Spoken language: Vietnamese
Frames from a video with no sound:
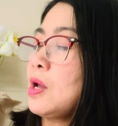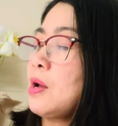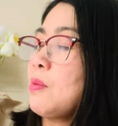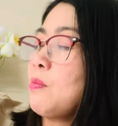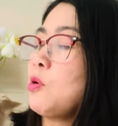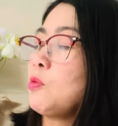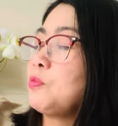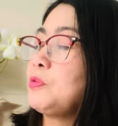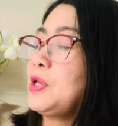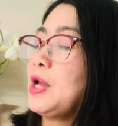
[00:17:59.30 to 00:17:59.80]

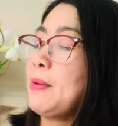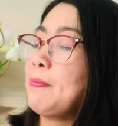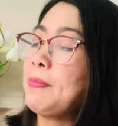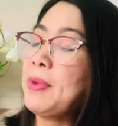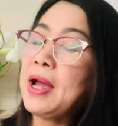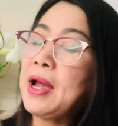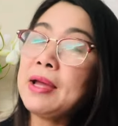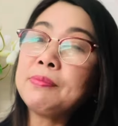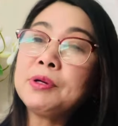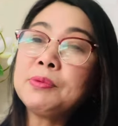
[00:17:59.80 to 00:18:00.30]

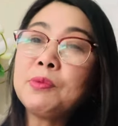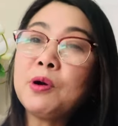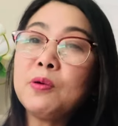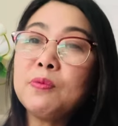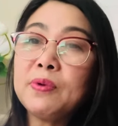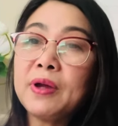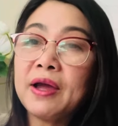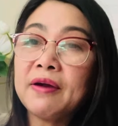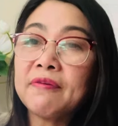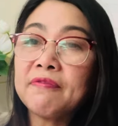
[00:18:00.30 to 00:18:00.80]

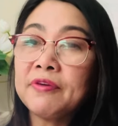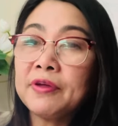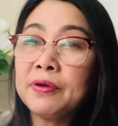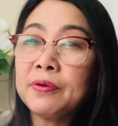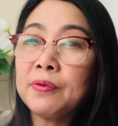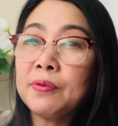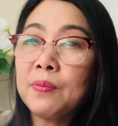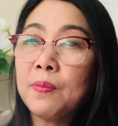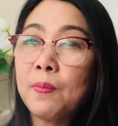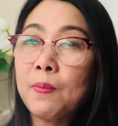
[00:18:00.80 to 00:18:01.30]
124.000
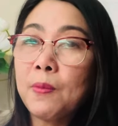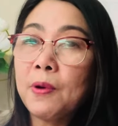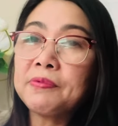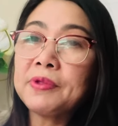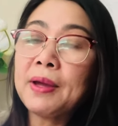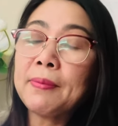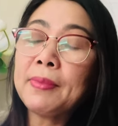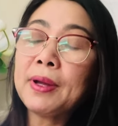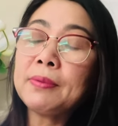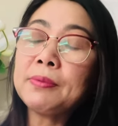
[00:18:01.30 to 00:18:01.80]
view,
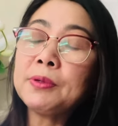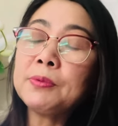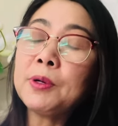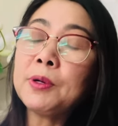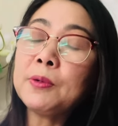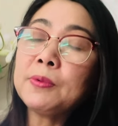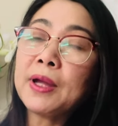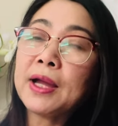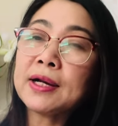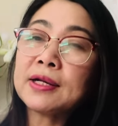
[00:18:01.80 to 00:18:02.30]

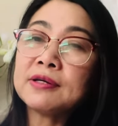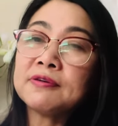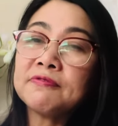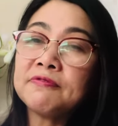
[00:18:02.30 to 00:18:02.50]
124.000 lượt